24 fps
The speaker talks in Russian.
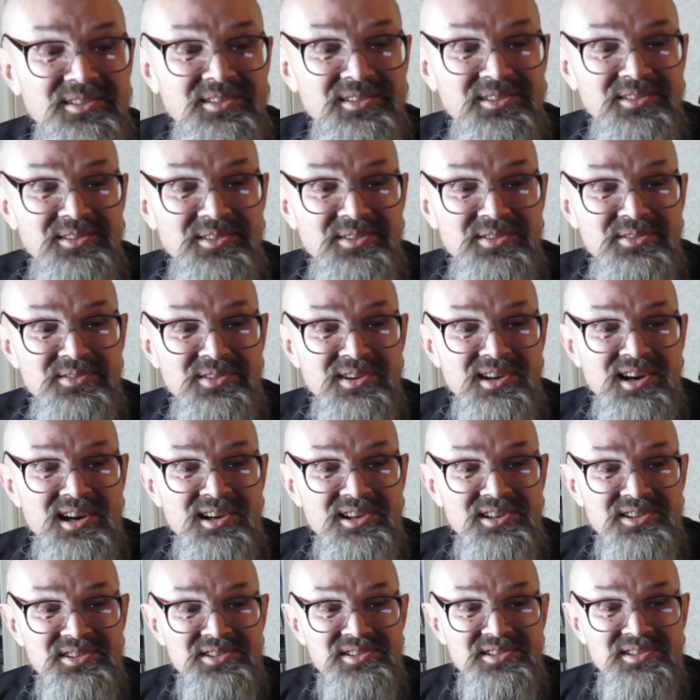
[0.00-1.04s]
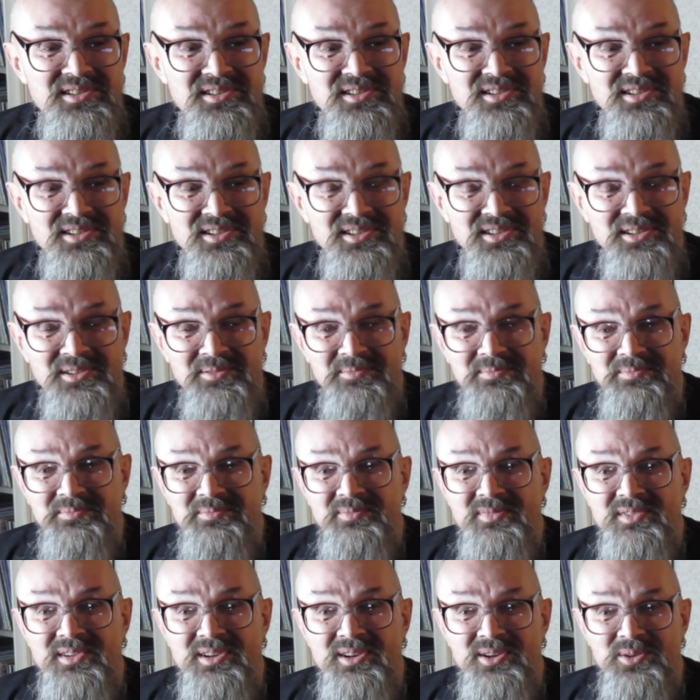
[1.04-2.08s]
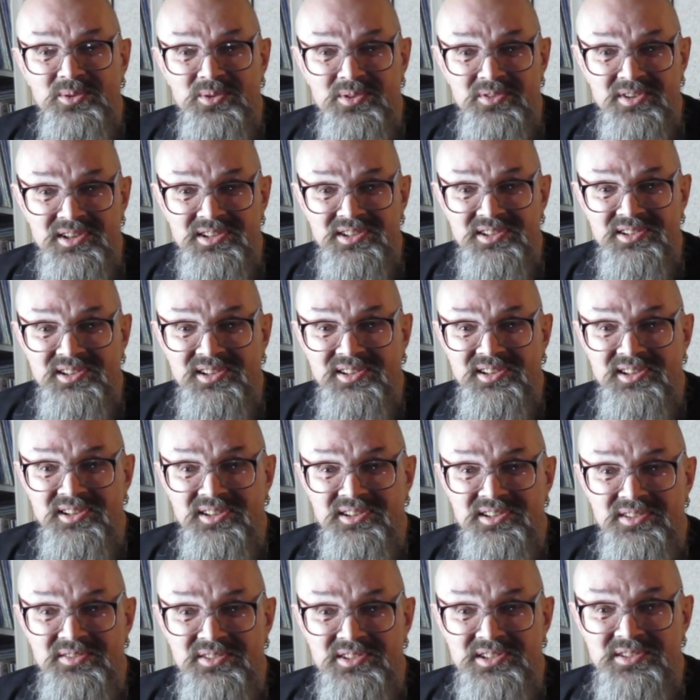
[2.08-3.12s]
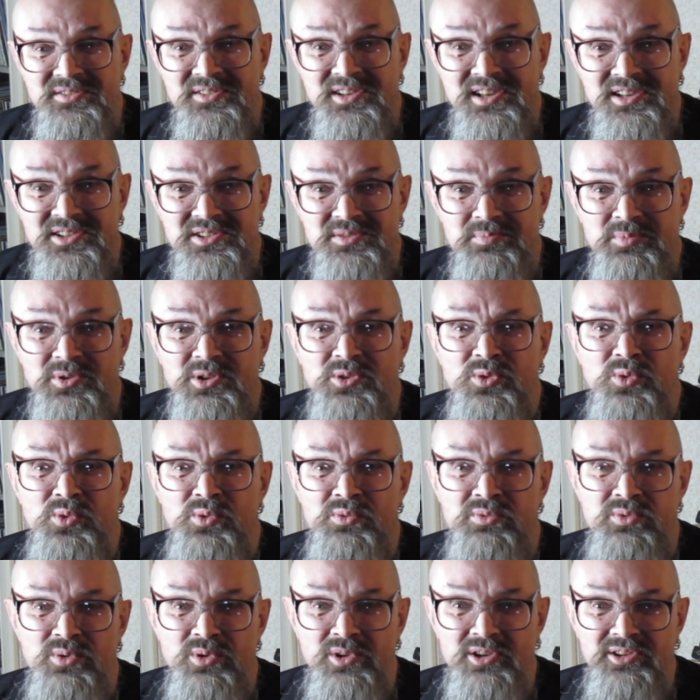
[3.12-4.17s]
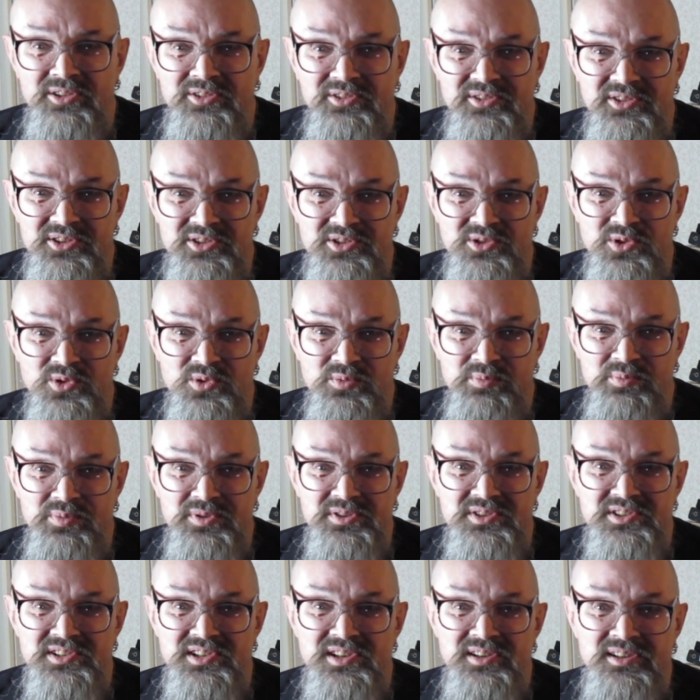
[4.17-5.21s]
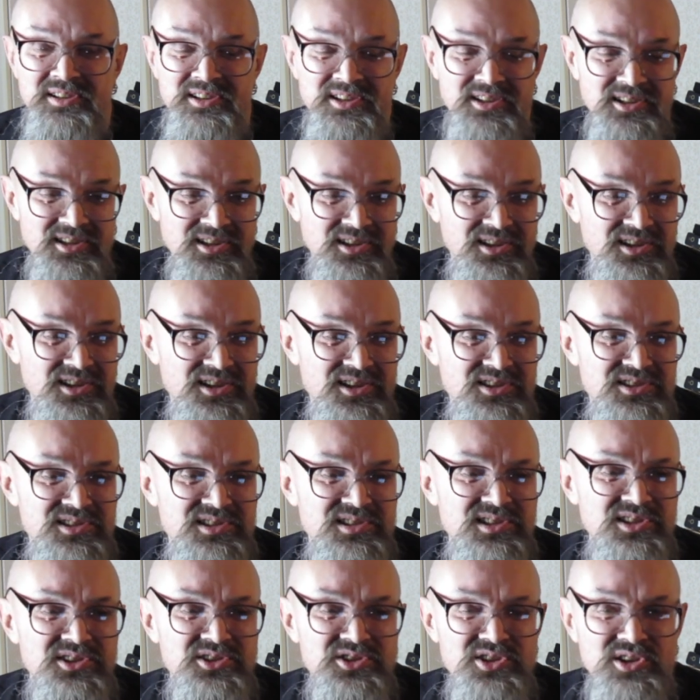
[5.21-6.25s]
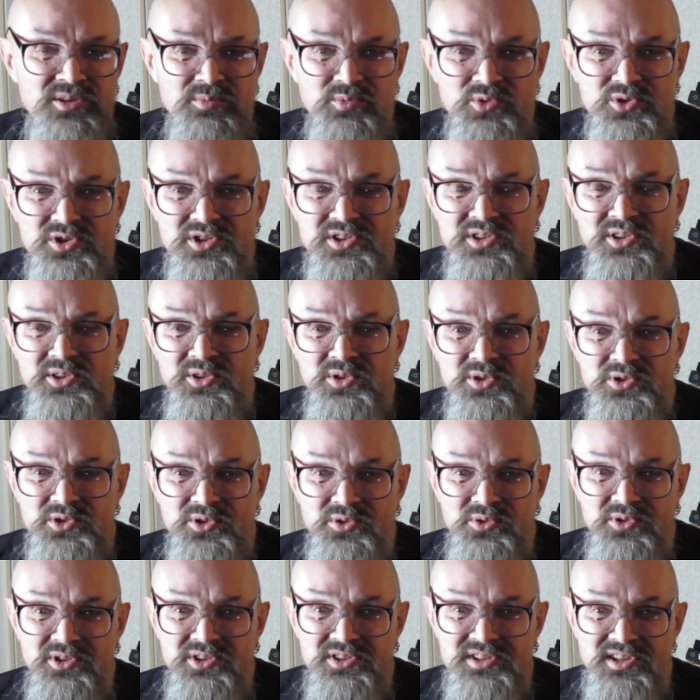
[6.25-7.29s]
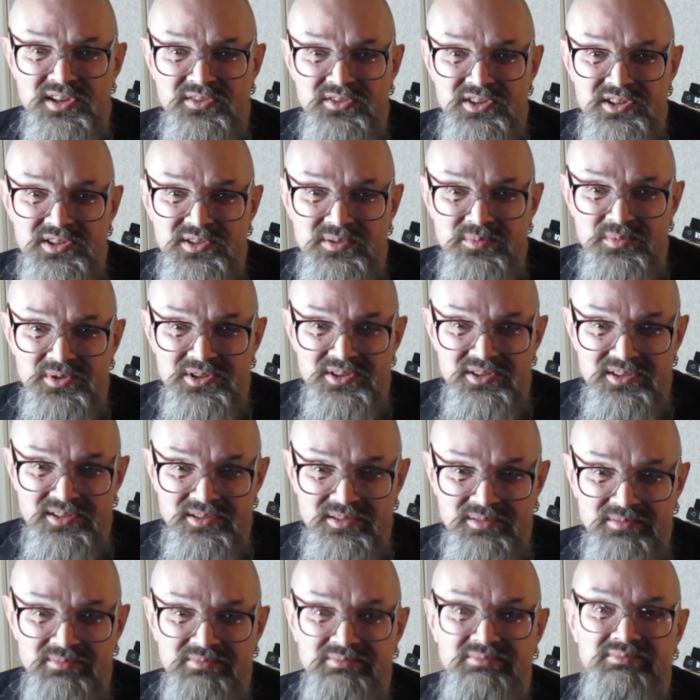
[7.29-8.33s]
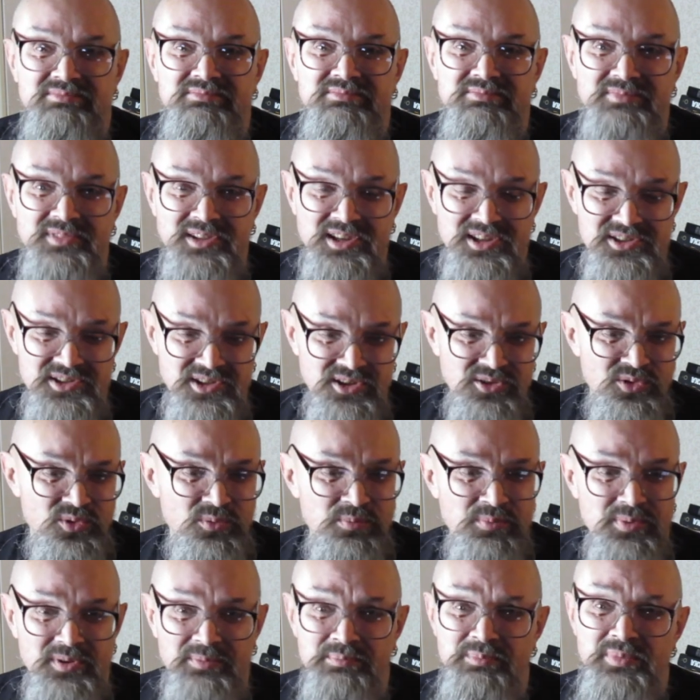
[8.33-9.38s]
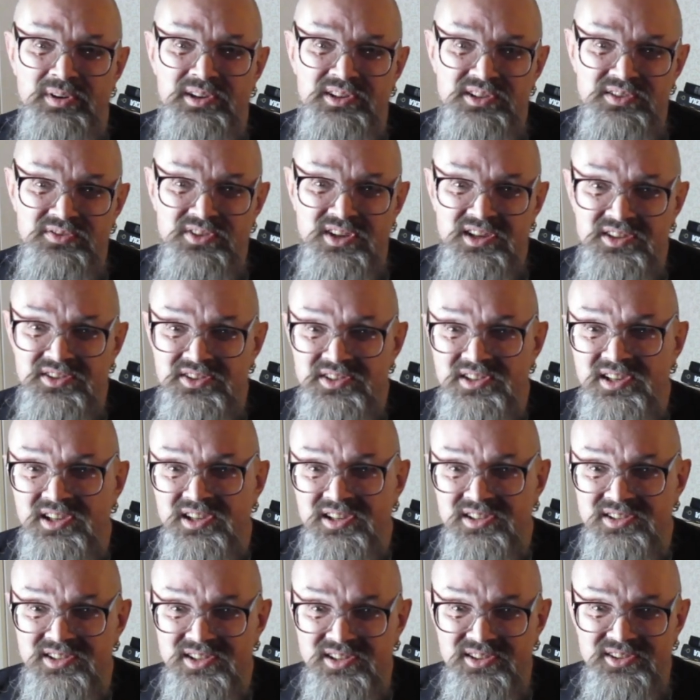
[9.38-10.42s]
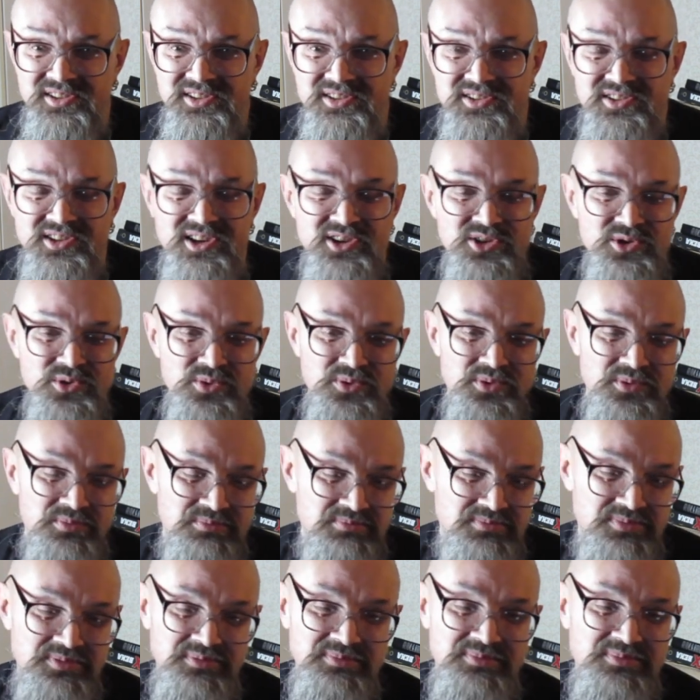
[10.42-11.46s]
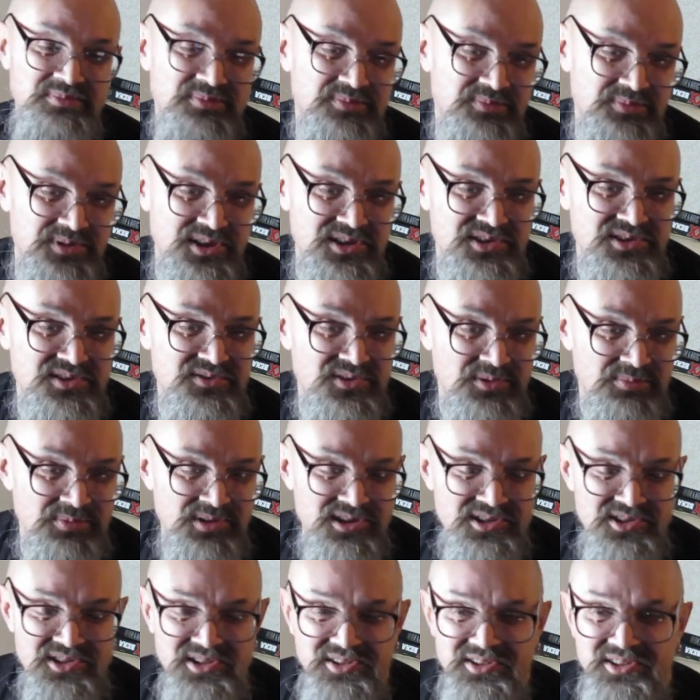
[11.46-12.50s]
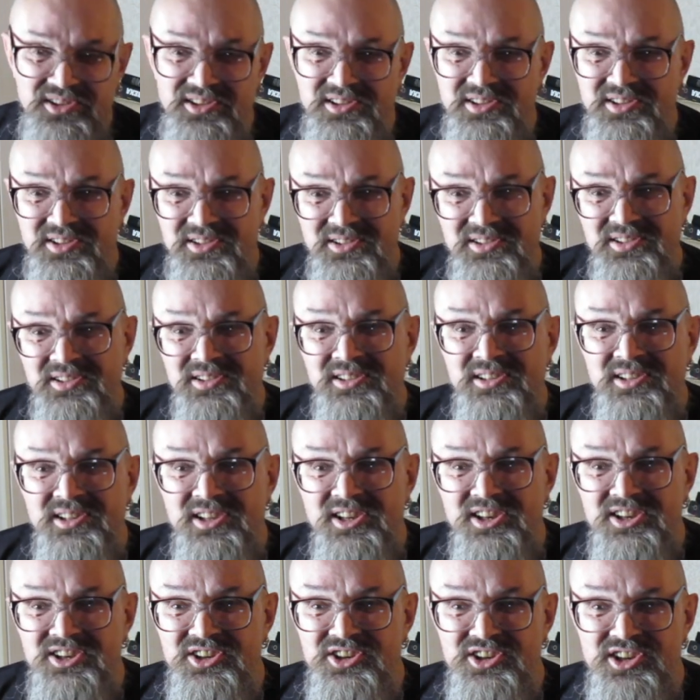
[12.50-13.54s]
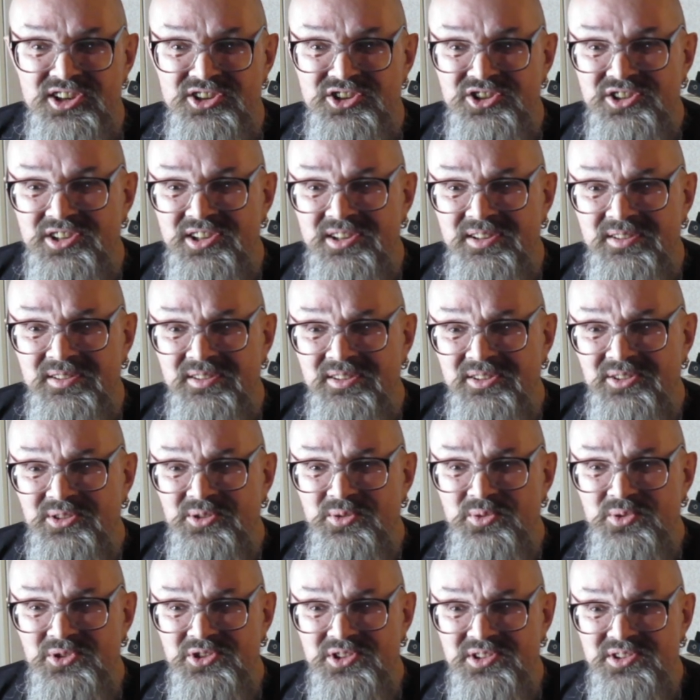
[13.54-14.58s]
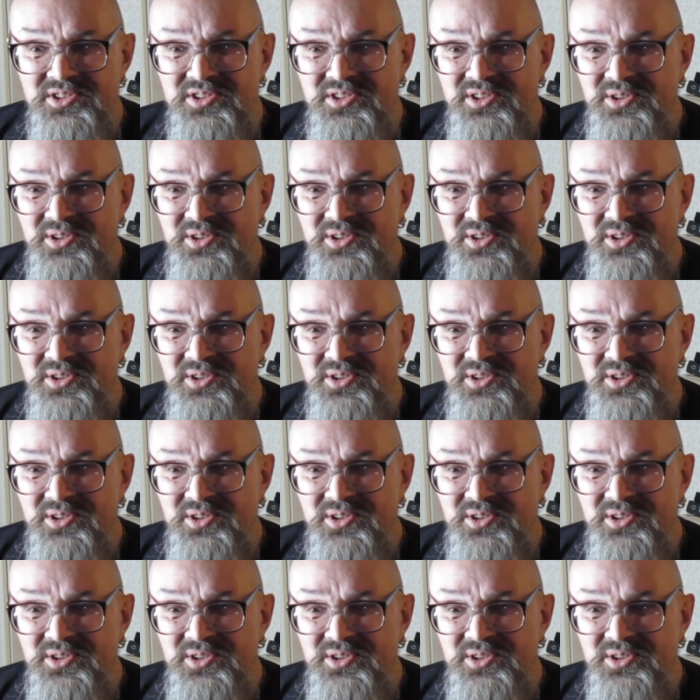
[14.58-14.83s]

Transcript: э, вокалист и руководитель коллектива «Девианс», был уволен из группы за слишком уж серьезную независимость. Хотя группа про «Девианс» я отдельно расскажу. У меня есть две пластинки, их это нечто. Это очень